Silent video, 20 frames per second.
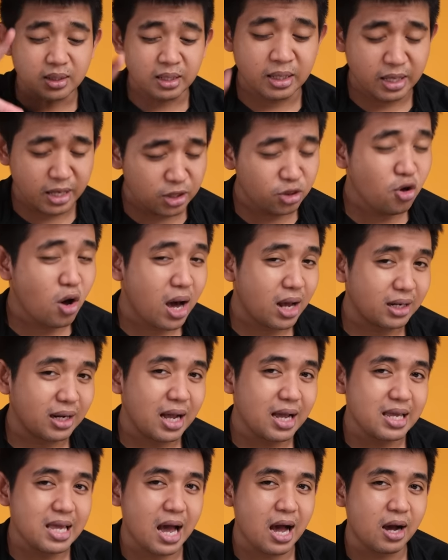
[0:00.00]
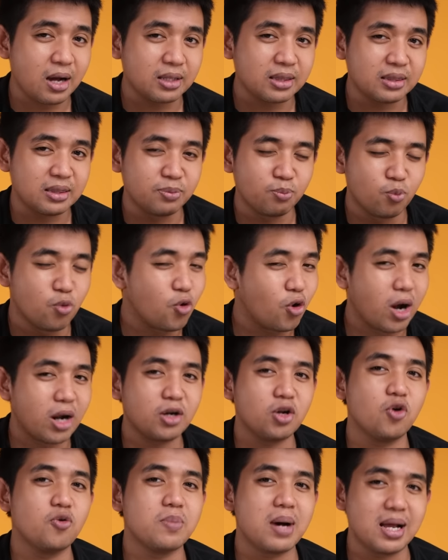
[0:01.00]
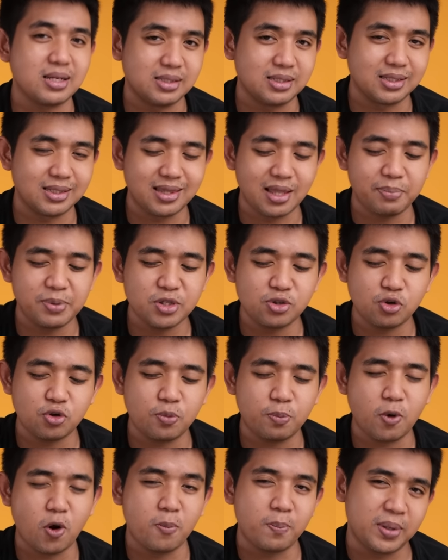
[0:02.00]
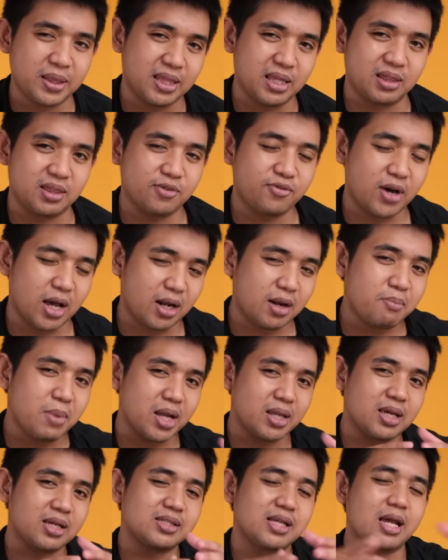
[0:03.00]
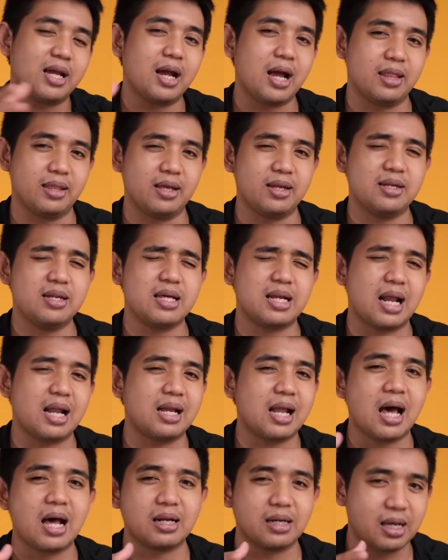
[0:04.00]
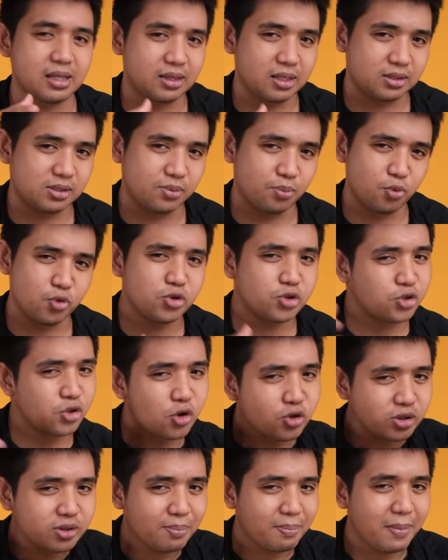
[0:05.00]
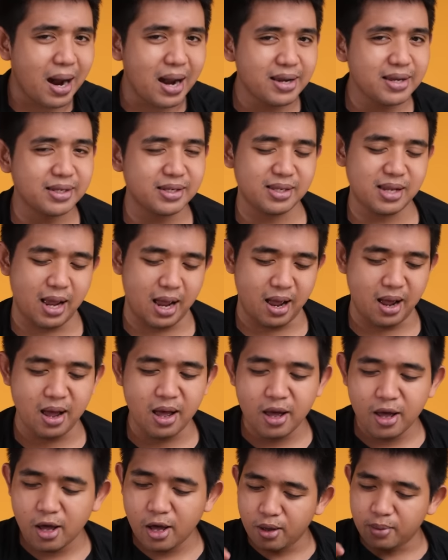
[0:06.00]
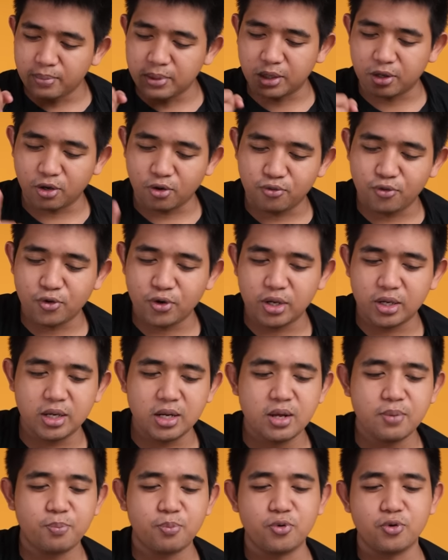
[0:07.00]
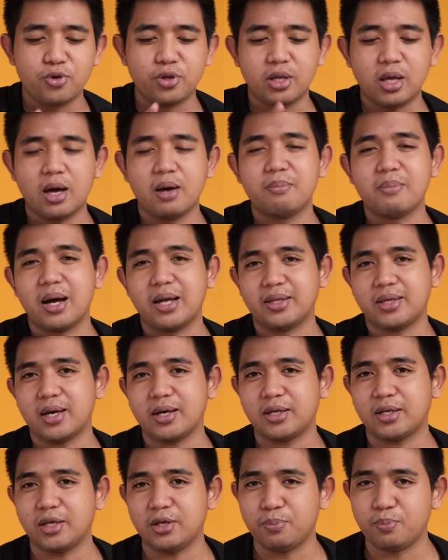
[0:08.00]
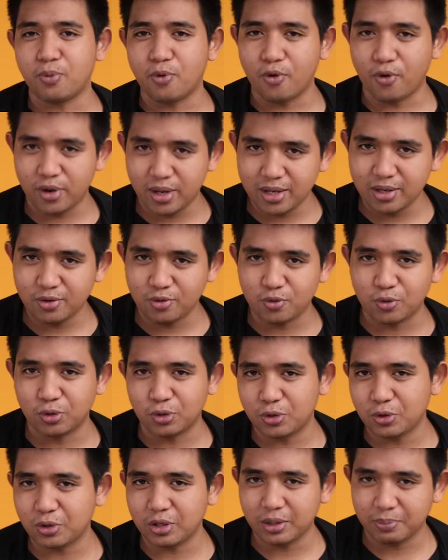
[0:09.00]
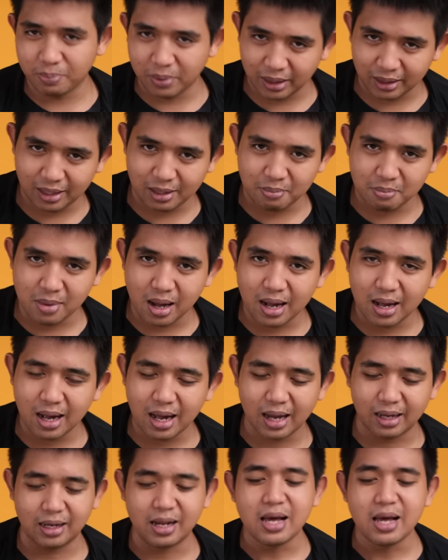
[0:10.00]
itu harga yang bukan low budget tapi cukup kompetitif karena banyak saingannya di ranah harga tersebut so sebaiknya Mikrofon ini punya banyak key point untuk dipertimbangkan.